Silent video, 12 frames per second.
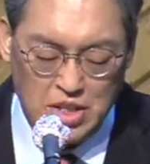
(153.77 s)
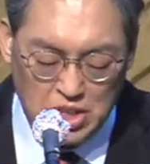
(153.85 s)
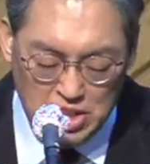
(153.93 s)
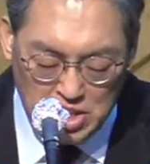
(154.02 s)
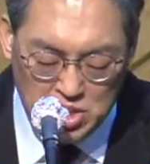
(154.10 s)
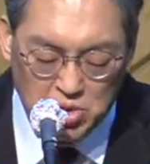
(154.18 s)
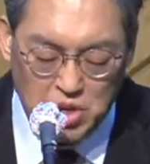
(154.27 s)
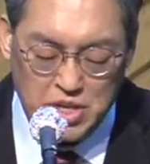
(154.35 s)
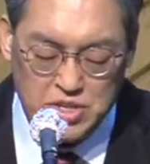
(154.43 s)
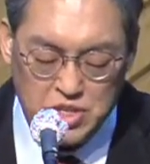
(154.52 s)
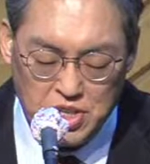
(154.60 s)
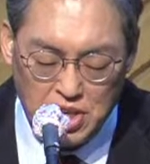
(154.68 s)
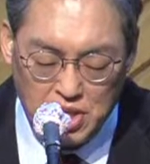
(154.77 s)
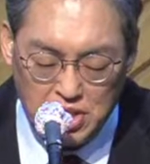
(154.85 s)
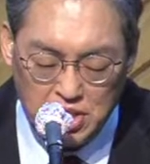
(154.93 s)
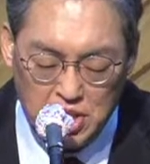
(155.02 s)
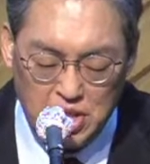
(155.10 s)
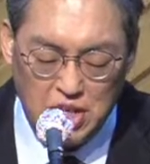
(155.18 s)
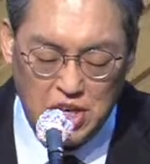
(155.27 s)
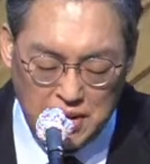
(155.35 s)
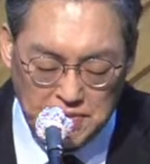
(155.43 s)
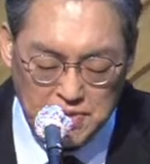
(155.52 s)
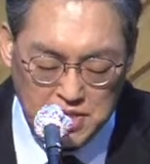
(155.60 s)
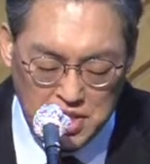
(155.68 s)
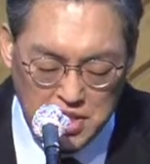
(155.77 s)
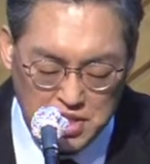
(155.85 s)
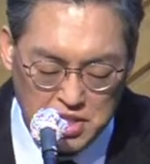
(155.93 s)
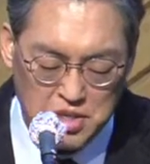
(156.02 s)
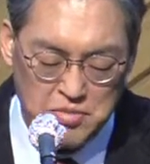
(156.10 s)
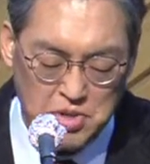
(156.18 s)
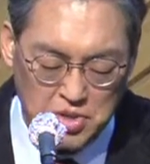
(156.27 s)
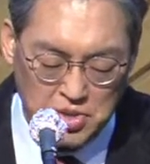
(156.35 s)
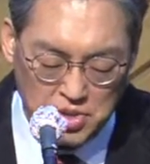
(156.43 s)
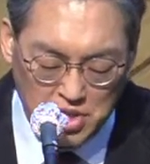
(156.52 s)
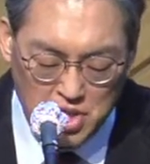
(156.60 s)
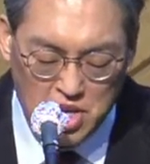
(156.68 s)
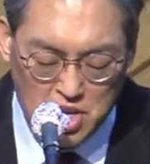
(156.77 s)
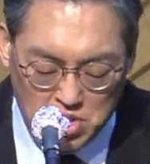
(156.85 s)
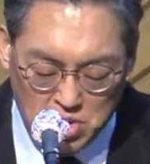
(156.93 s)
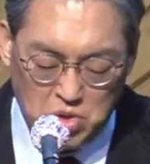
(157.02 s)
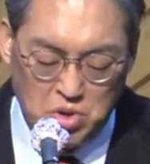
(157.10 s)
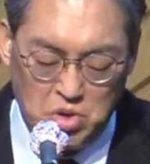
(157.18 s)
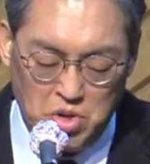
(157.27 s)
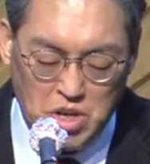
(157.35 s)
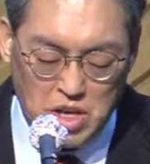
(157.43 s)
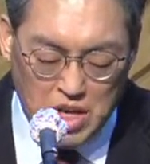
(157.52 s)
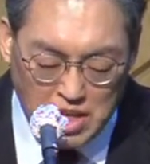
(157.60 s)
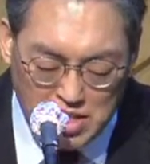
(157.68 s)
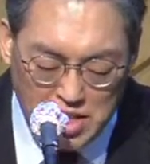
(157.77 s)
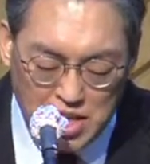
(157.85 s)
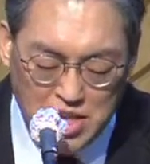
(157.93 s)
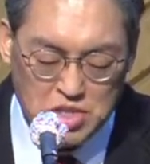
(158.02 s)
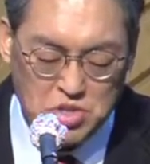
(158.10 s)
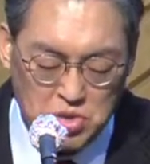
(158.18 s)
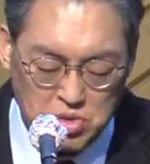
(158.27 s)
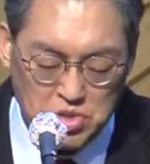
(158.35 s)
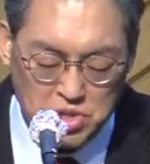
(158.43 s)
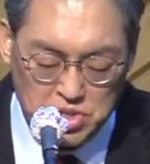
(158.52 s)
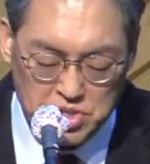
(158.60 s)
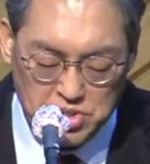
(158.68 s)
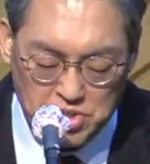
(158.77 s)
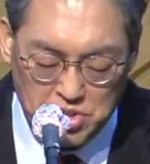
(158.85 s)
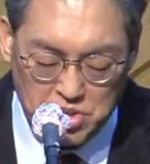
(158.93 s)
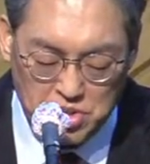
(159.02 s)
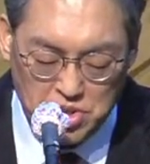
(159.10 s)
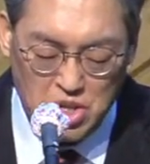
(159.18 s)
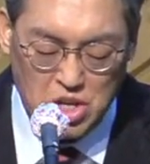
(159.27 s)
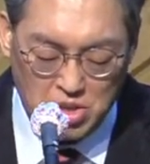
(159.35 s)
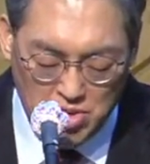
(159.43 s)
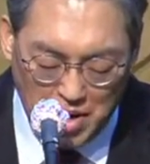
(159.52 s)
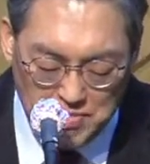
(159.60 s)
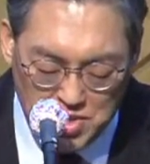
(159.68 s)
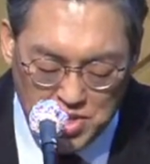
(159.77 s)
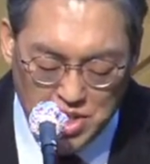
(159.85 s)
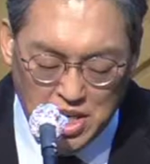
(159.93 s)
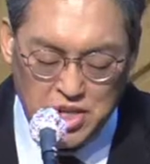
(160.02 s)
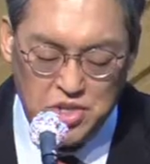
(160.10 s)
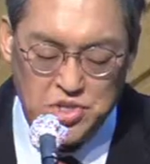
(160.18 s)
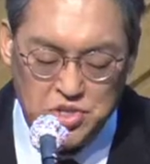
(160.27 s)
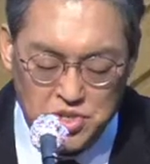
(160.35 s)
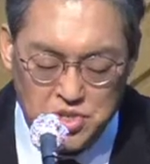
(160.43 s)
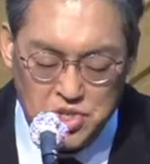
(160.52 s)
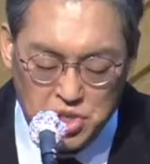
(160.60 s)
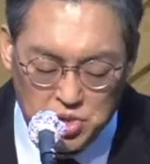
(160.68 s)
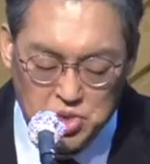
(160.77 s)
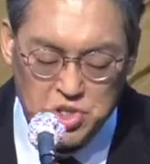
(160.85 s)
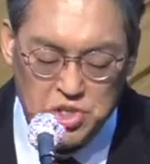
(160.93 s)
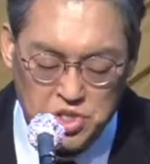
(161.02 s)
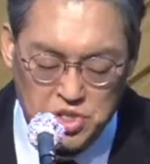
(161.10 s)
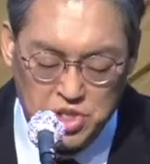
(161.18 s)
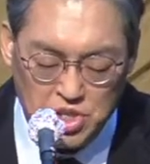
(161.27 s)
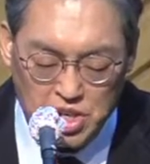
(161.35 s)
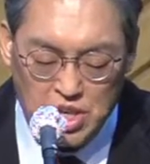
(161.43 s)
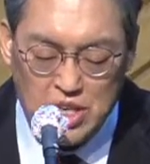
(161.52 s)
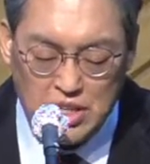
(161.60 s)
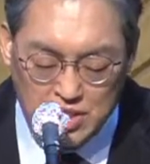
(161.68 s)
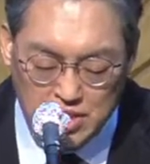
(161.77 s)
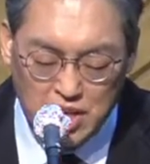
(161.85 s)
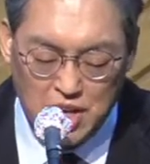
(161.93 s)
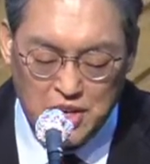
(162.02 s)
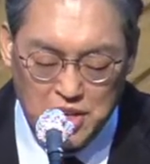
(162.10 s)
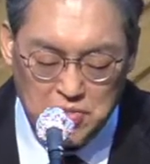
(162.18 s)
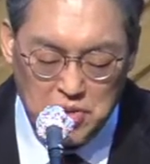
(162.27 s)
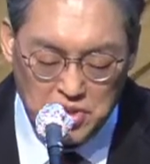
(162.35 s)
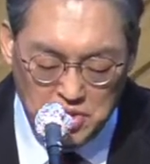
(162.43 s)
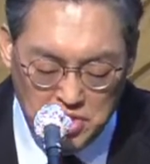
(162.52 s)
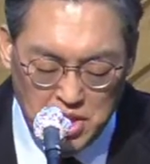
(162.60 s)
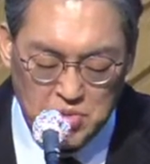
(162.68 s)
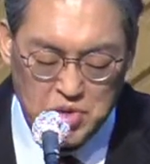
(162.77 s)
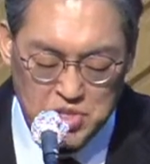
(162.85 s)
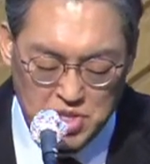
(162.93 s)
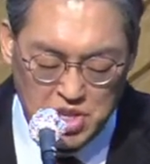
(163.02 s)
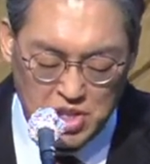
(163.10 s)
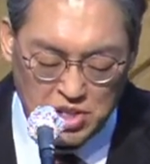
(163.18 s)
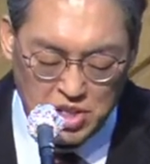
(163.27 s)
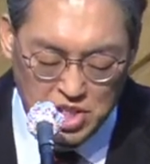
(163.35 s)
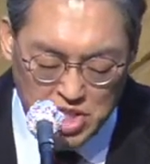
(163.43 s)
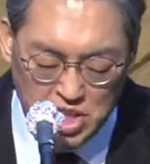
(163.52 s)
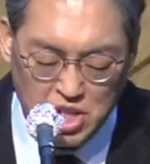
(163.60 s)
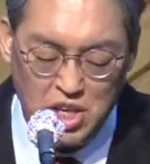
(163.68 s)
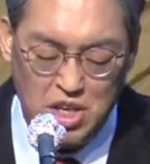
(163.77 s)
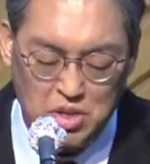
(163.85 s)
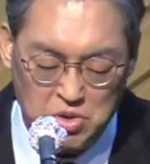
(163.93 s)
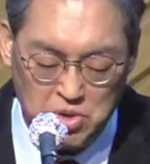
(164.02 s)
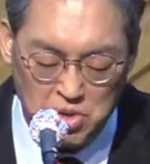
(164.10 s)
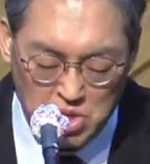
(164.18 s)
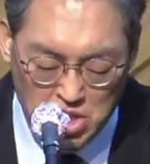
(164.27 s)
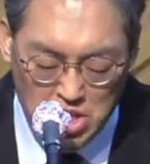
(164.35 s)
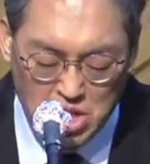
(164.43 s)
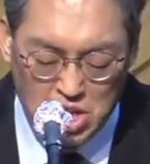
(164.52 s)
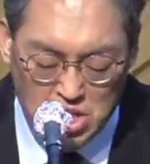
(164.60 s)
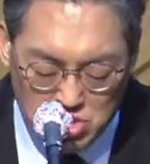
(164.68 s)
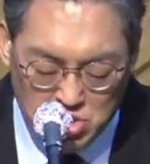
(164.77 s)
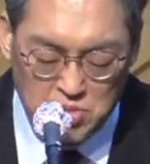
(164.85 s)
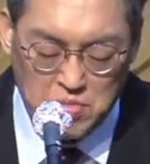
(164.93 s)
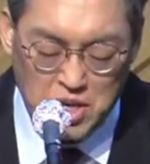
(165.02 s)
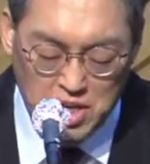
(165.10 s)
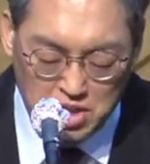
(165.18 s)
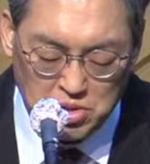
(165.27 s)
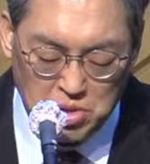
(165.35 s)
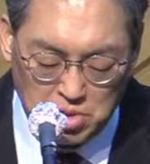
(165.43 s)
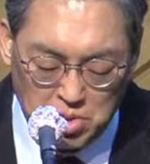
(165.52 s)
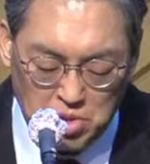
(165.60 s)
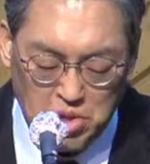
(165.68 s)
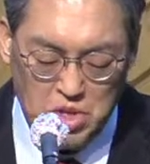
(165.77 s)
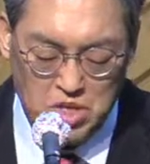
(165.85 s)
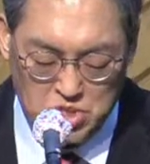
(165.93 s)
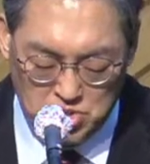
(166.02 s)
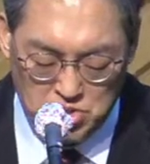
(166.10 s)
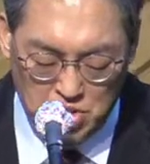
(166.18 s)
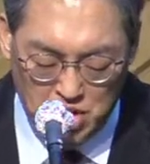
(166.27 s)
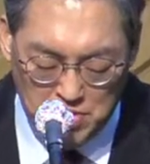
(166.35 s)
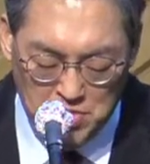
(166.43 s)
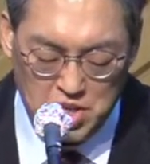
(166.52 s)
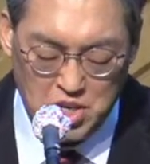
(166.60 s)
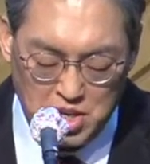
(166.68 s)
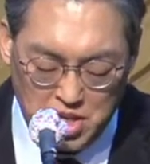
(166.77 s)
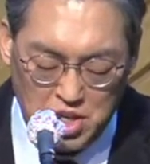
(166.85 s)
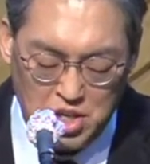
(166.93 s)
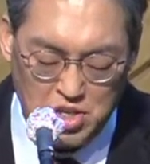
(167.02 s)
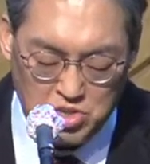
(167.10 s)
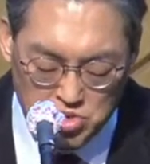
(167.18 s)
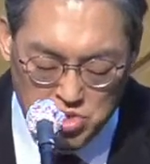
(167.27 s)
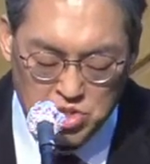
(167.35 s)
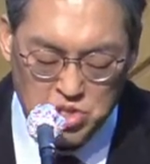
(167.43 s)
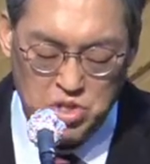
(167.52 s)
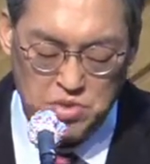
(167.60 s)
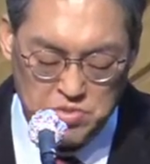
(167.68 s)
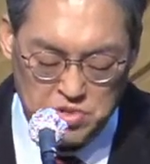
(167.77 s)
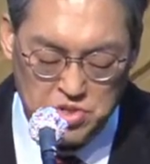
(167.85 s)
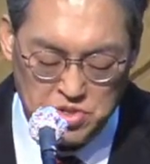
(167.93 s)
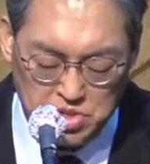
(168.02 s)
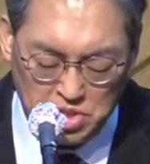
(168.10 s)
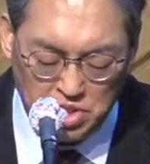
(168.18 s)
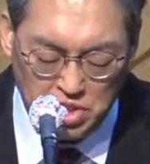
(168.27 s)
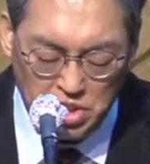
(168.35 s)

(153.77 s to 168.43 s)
인도하신 하나님께 감사드리며 또 가장 좋은 것으로 또 합력하여 선을 이루시는 그 하나님의 은혜와 사랑을 기대하고 소망하도록 주여 함께해 주시옵소서.